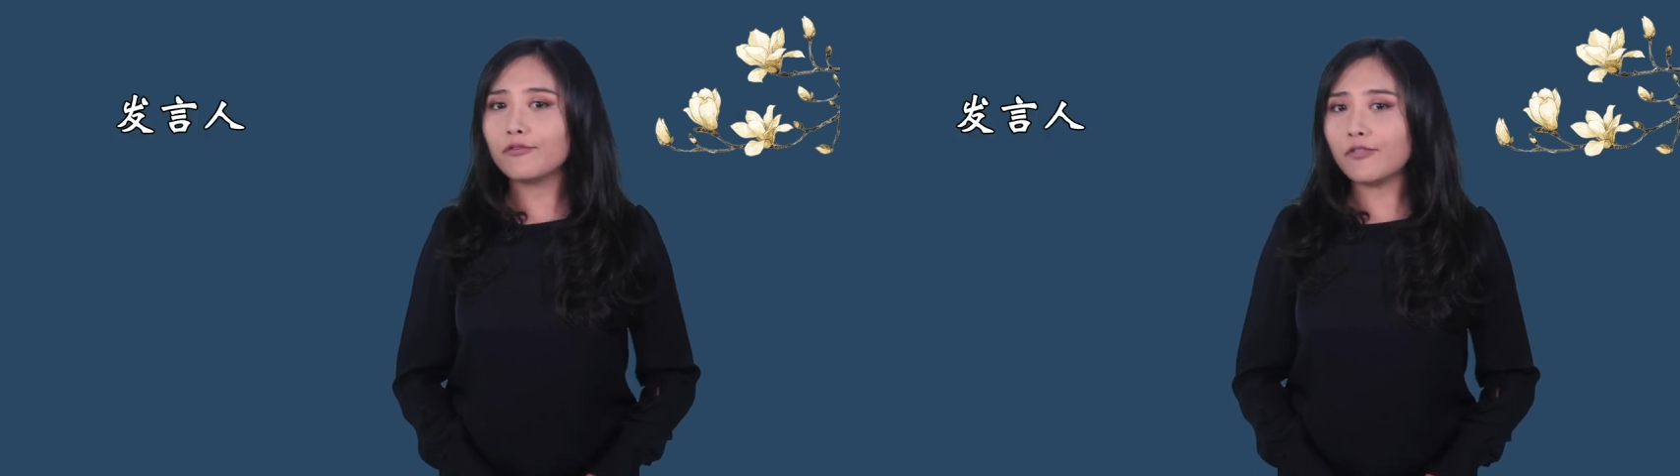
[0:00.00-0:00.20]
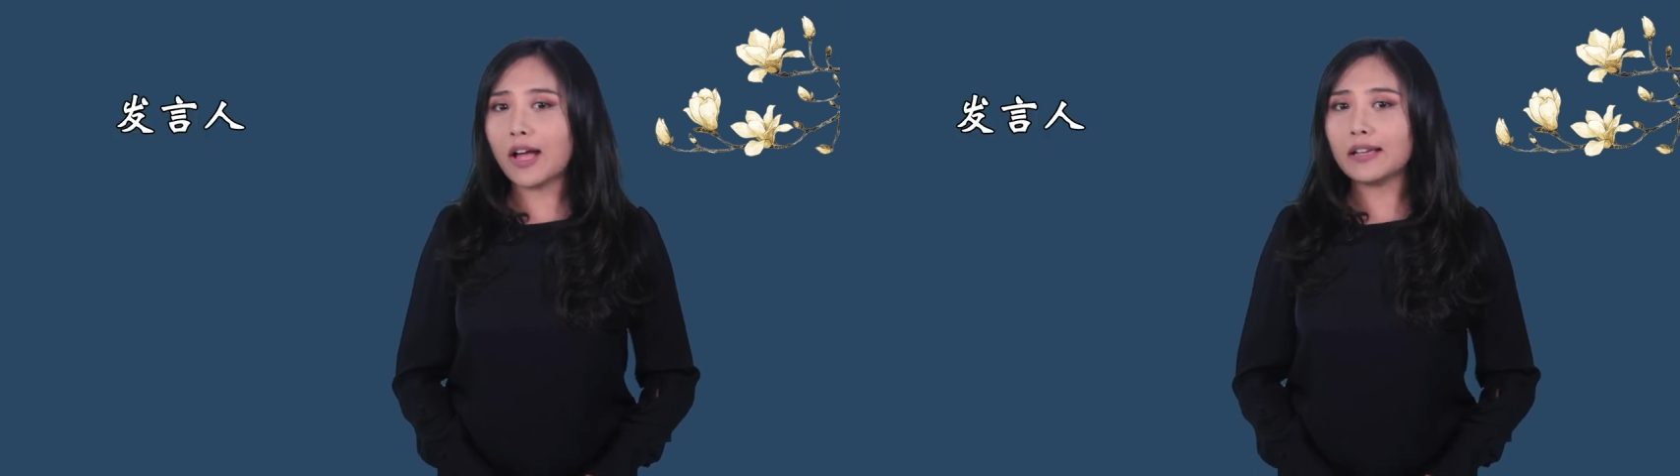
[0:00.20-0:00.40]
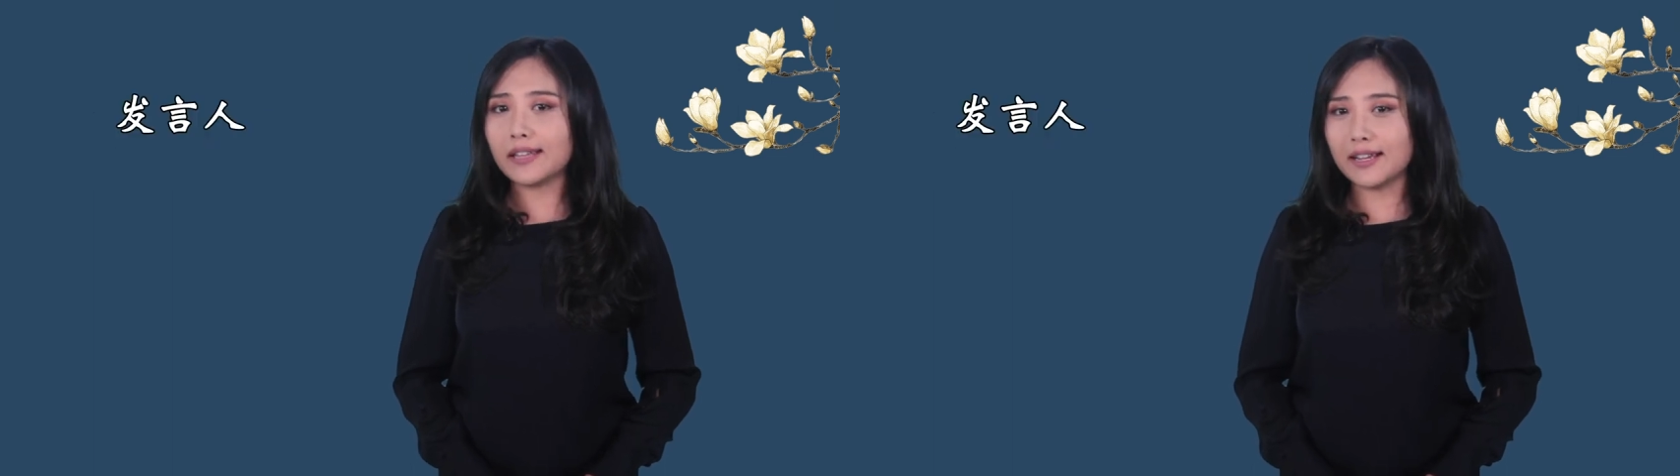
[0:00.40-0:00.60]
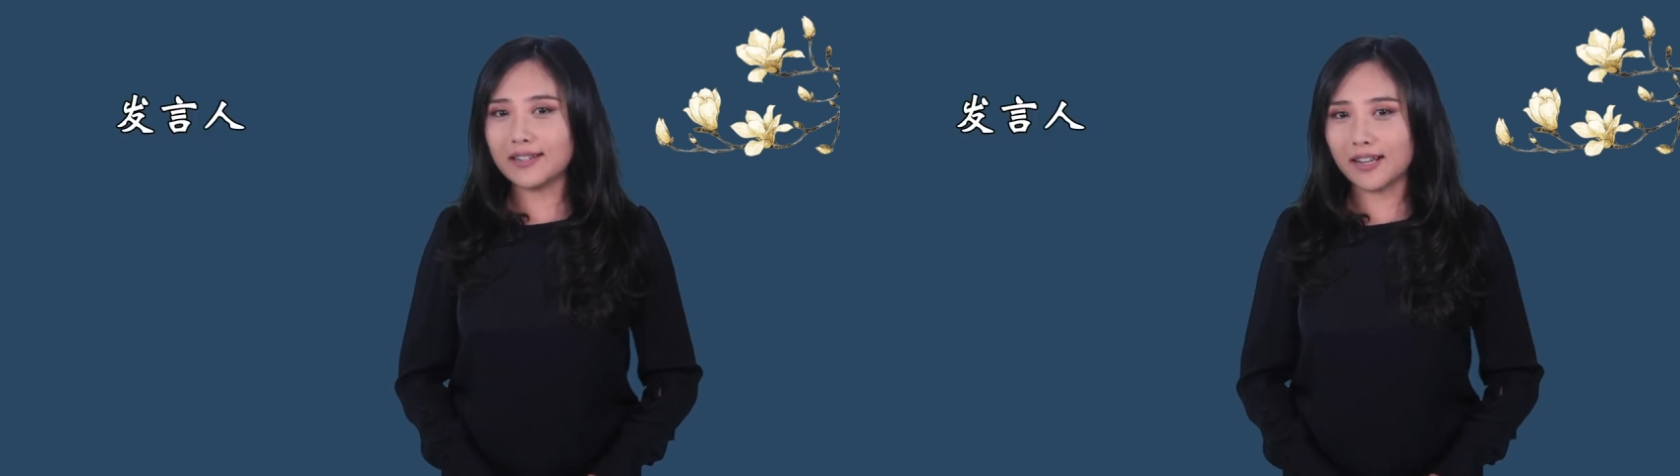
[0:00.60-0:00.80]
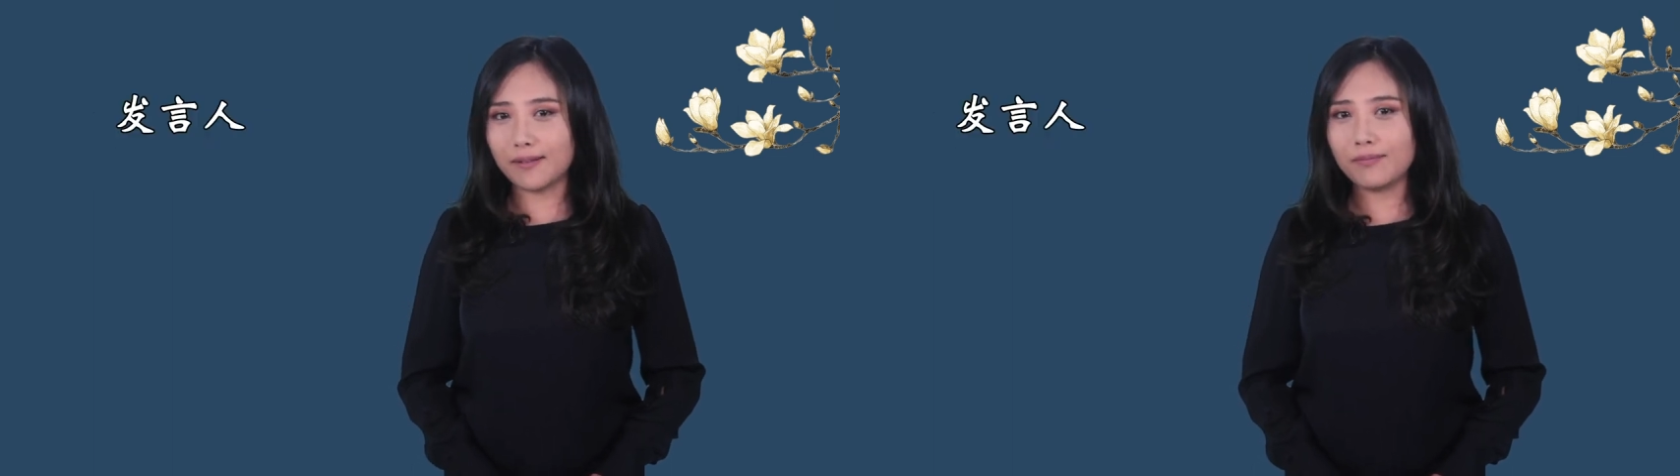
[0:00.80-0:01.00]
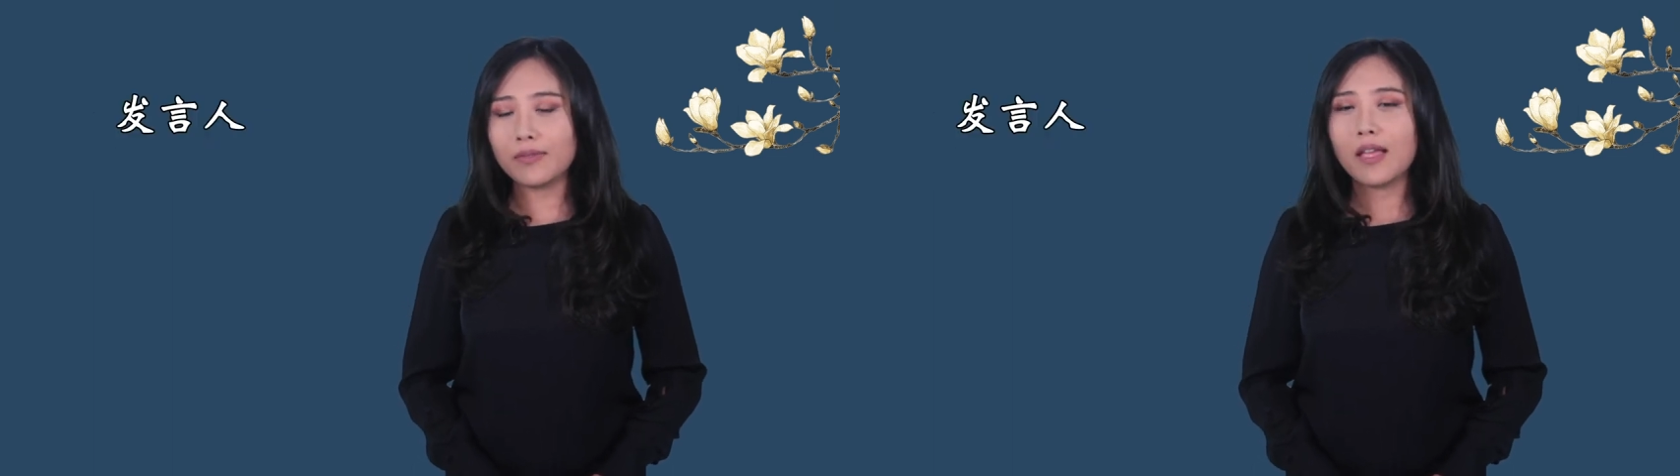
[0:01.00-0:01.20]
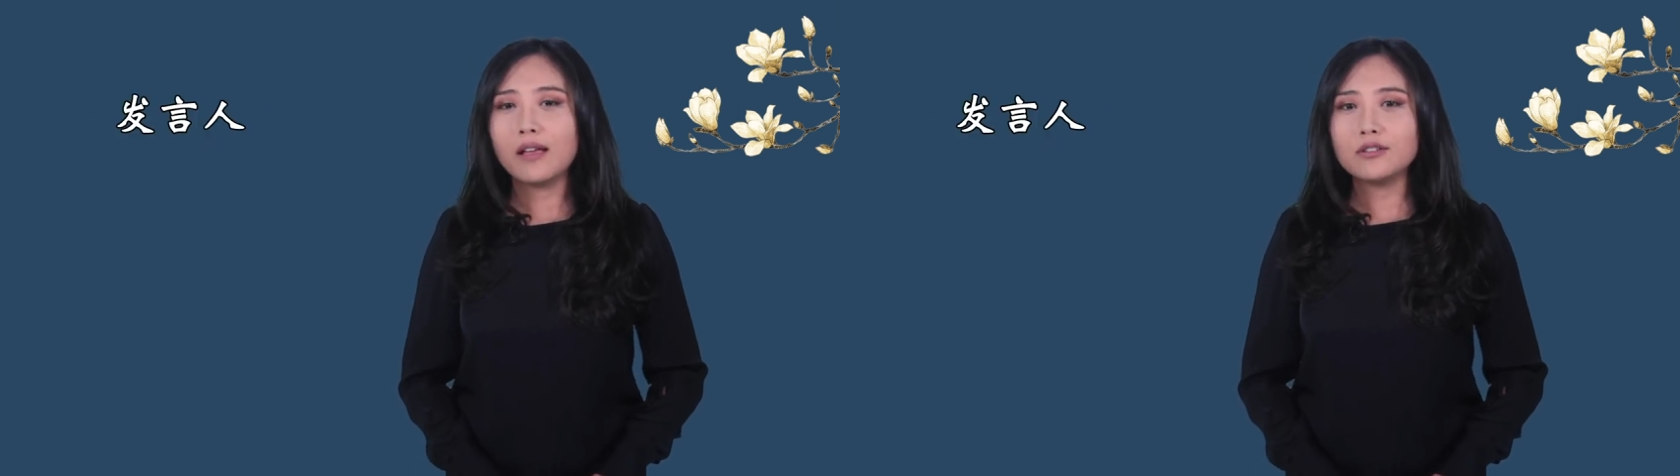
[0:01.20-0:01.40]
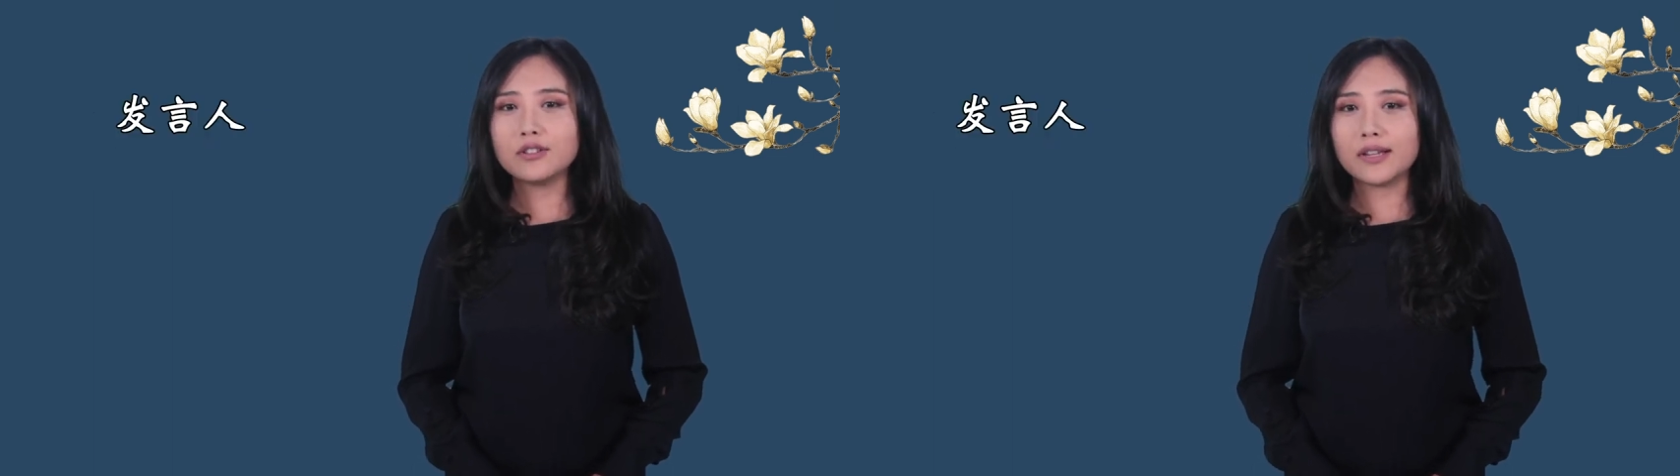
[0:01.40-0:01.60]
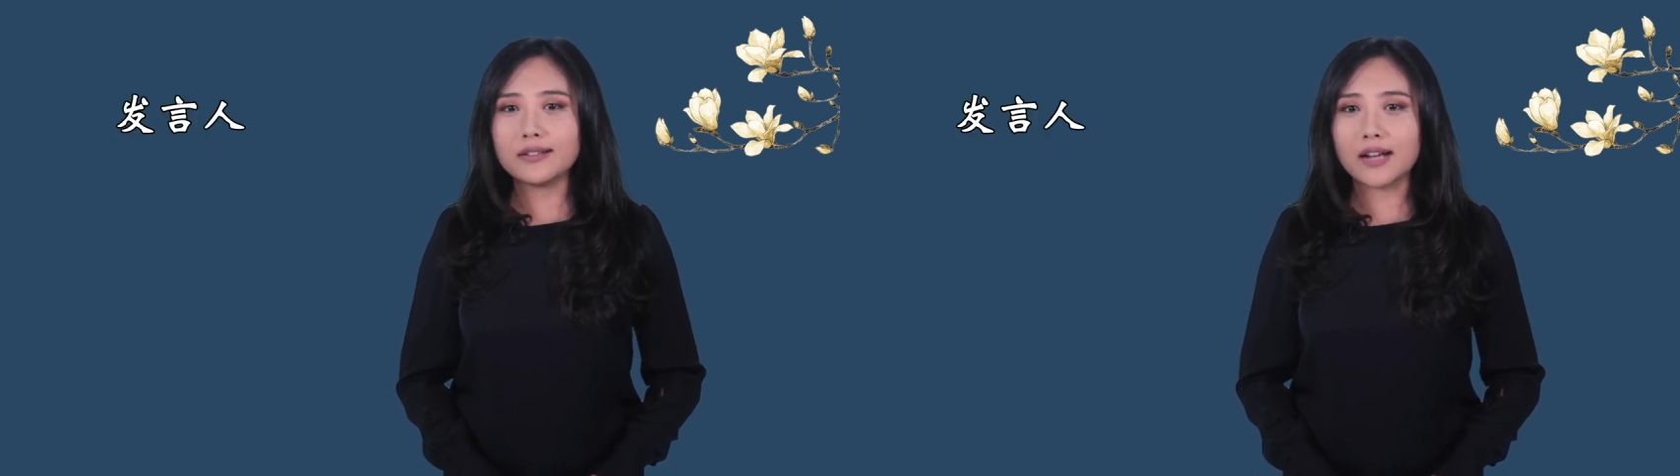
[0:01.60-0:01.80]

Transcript: 发言人之前